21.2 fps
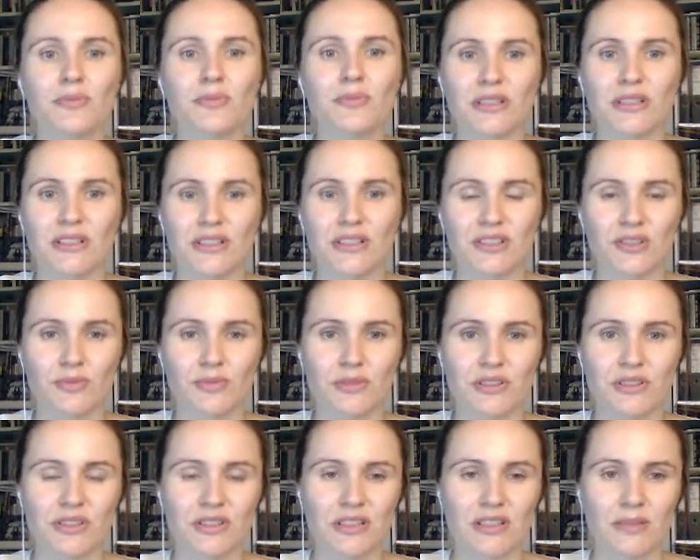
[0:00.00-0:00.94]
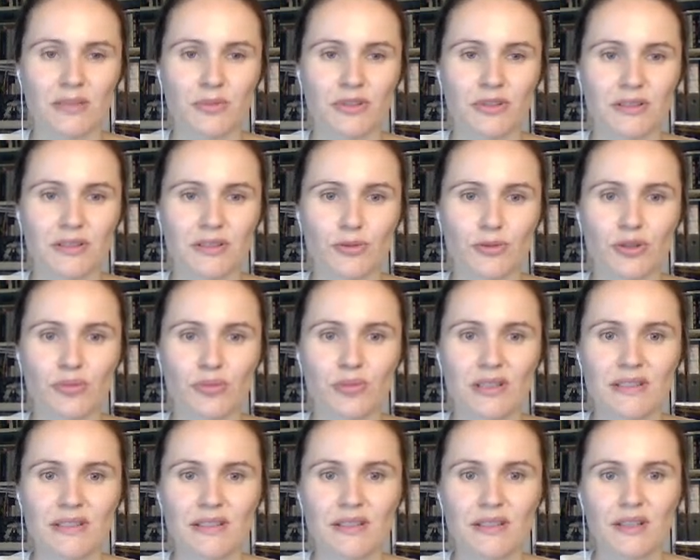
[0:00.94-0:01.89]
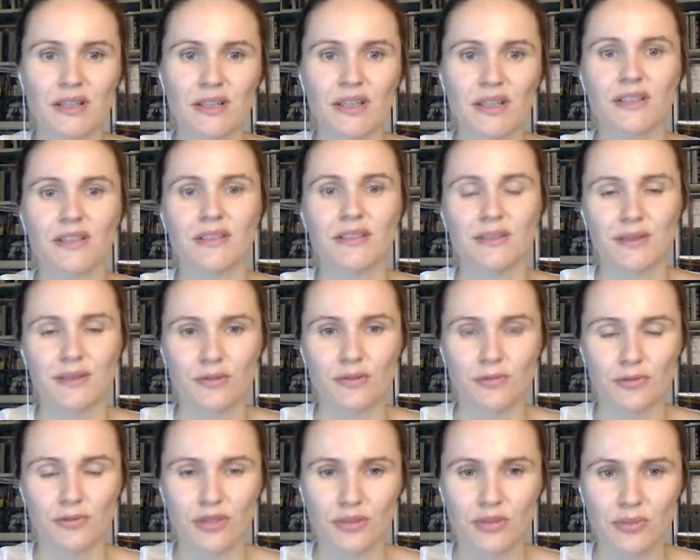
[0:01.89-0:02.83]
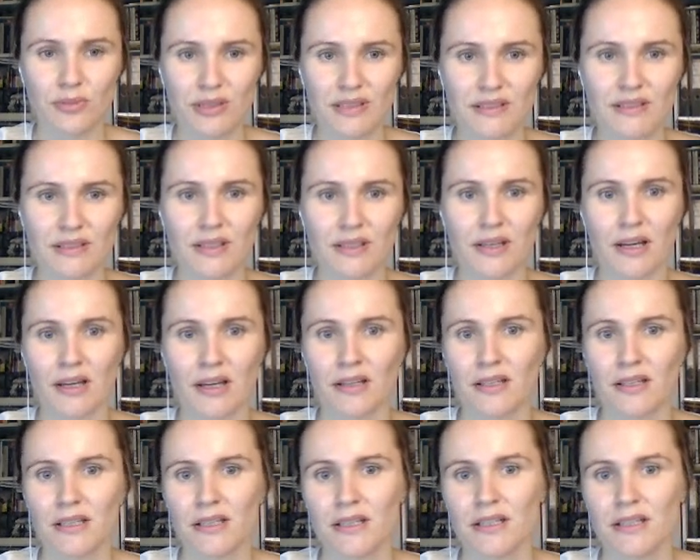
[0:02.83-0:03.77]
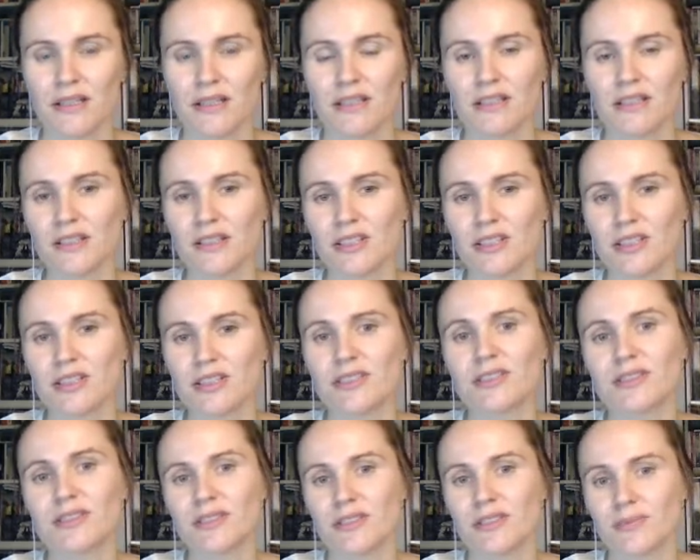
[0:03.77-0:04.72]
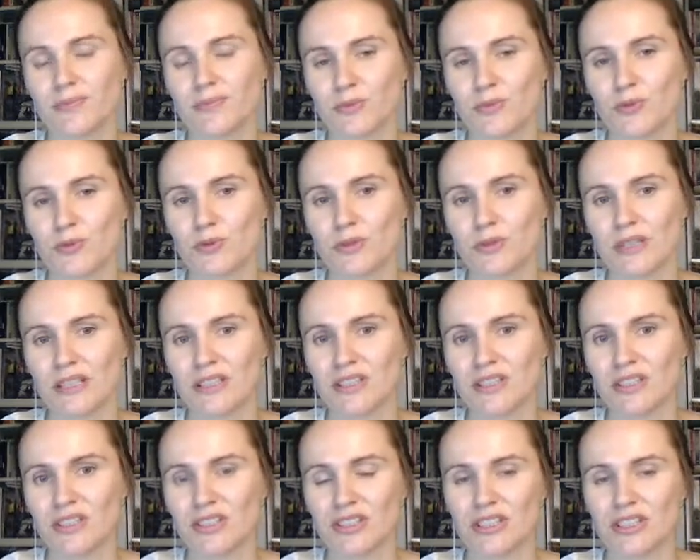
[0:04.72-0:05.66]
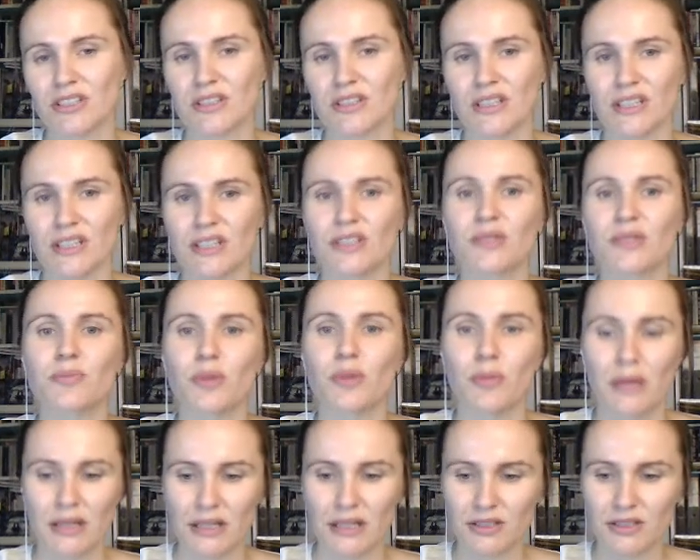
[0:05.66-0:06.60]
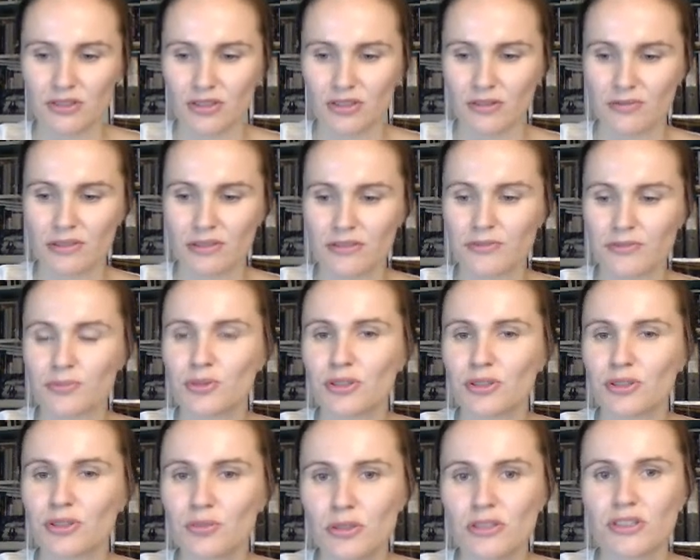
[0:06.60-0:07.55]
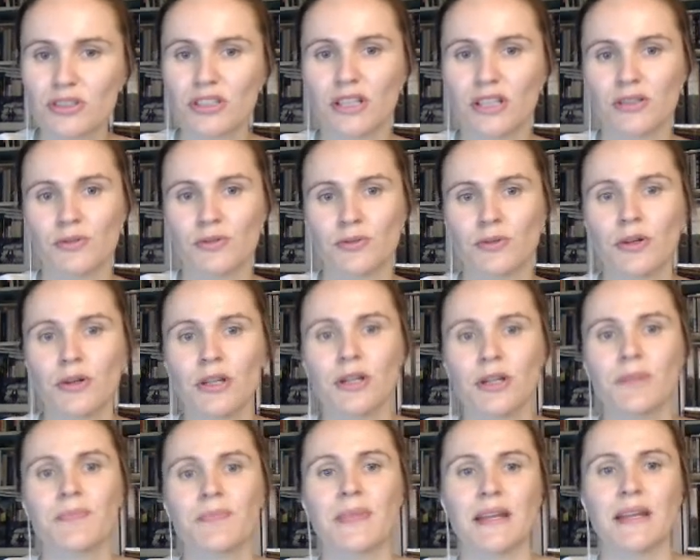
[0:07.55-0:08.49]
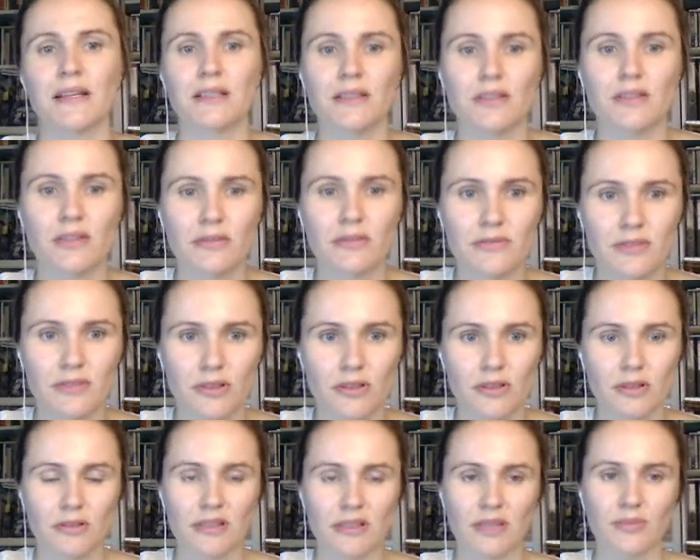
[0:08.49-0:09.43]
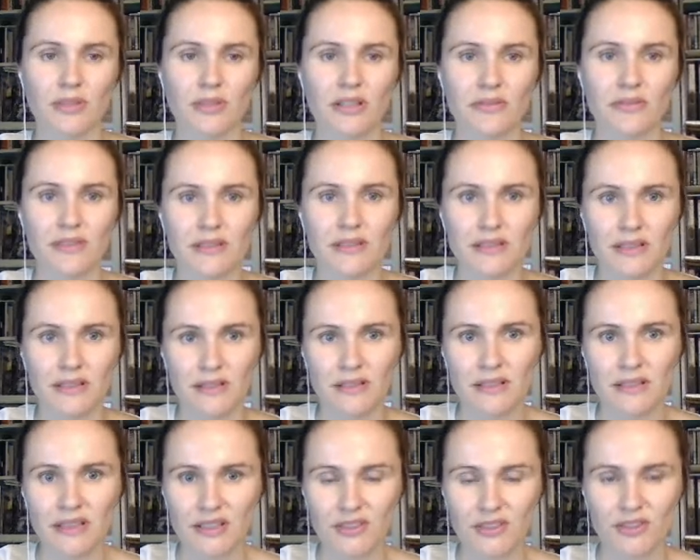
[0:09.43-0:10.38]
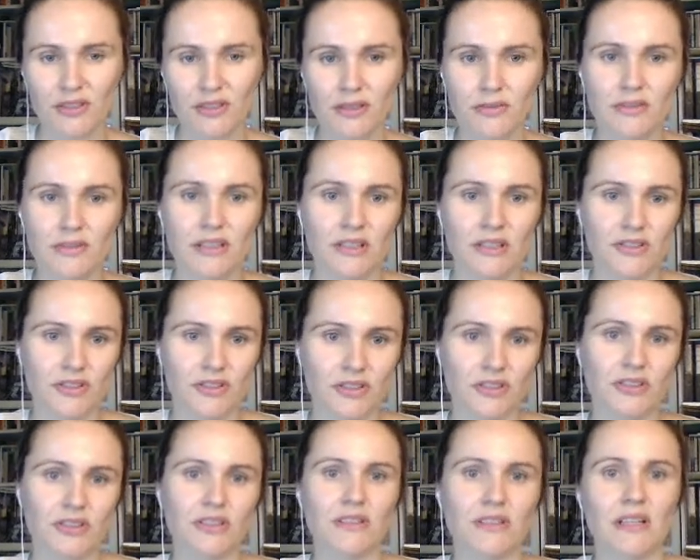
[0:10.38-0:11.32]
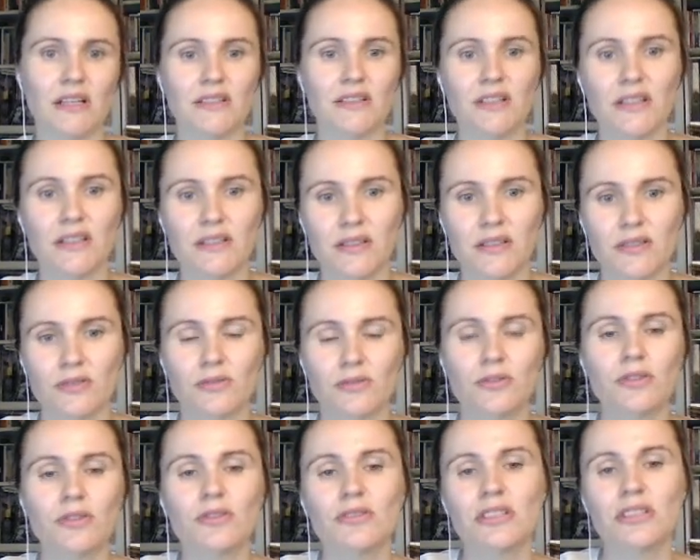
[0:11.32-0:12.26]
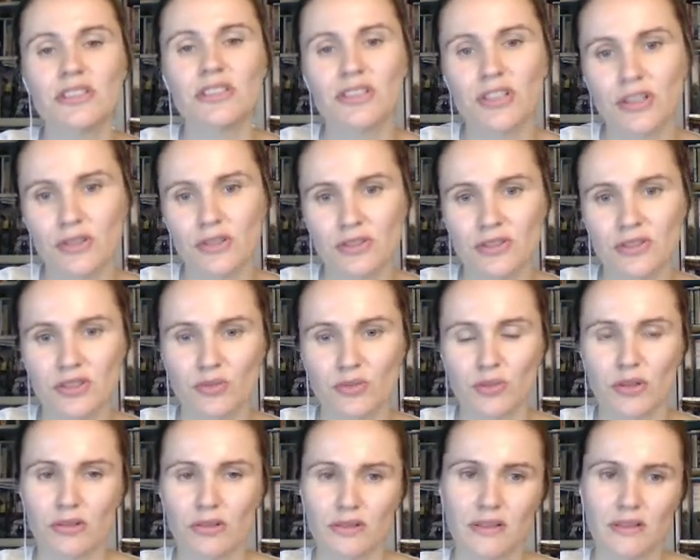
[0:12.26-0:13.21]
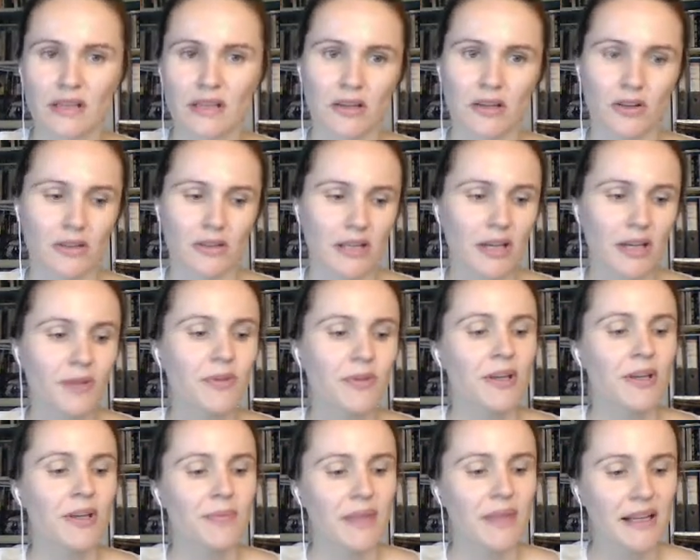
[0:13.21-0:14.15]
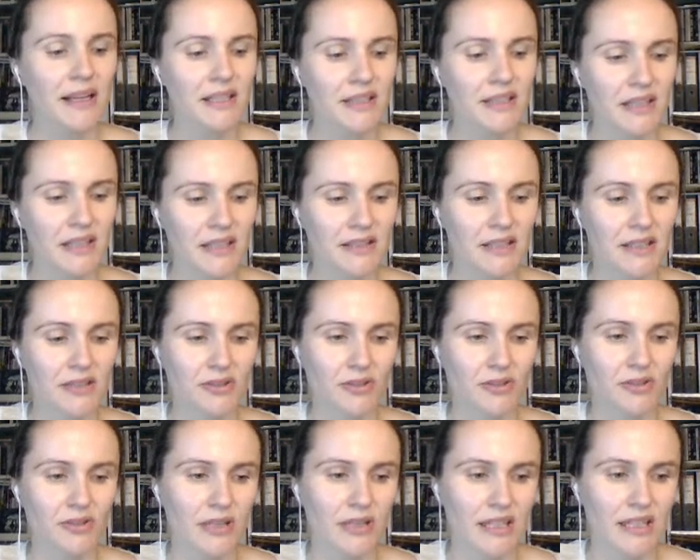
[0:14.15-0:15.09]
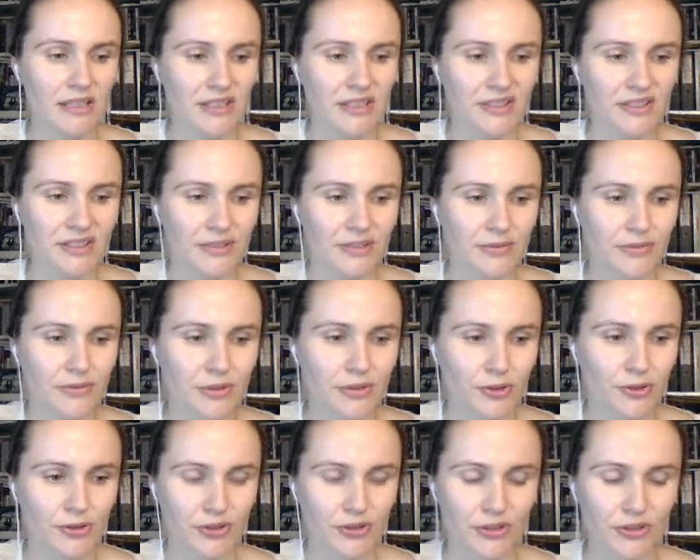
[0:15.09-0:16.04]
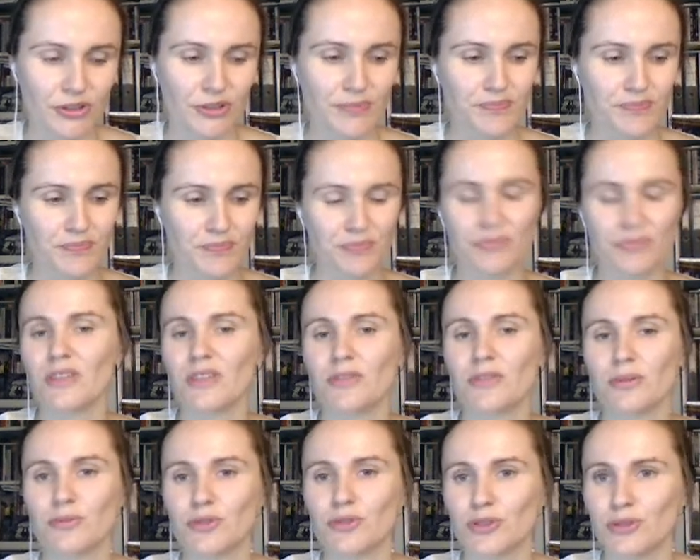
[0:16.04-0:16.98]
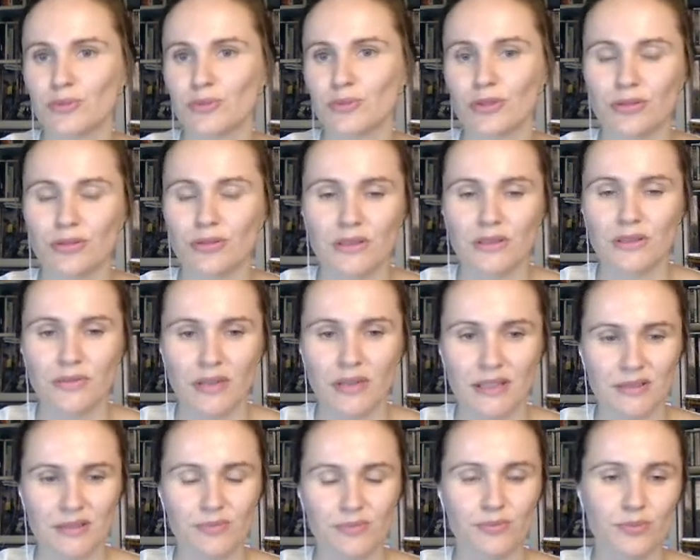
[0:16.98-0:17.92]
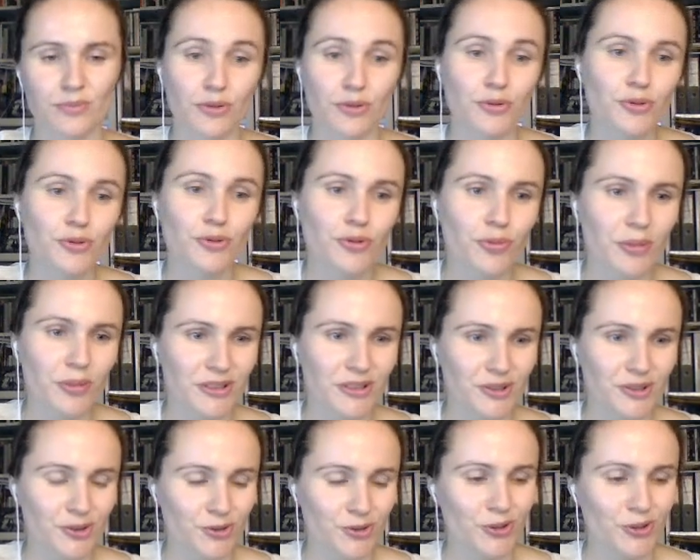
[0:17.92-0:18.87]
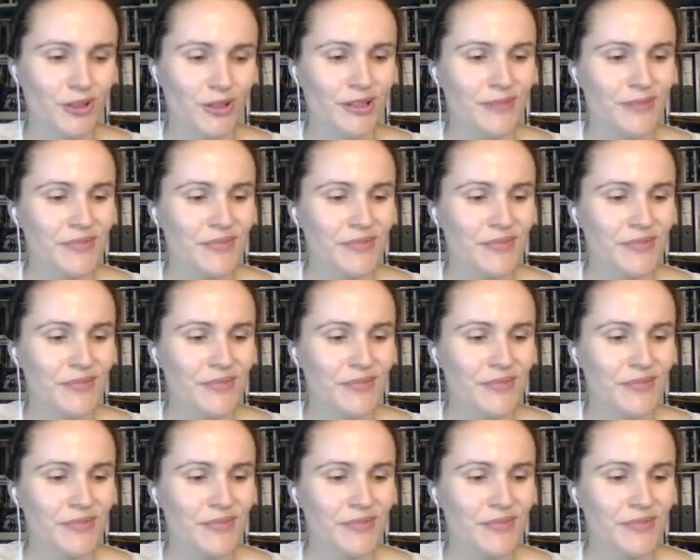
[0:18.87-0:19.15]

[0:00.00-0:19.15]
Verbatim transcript: Przeniesiemy się tam, gdzie są niebieskie, znowu niebieska i tutaj jeszcze te pomarańczowe. W przybliżeniu E, to wygląda mniej więcej tak, czyli widać też, że te adresy są troszeczkę od siebie oddalone, ale nadal do ogarnięcia w dwie godziny. Nie wiem, czy ktoś z Was był już w Paryżu.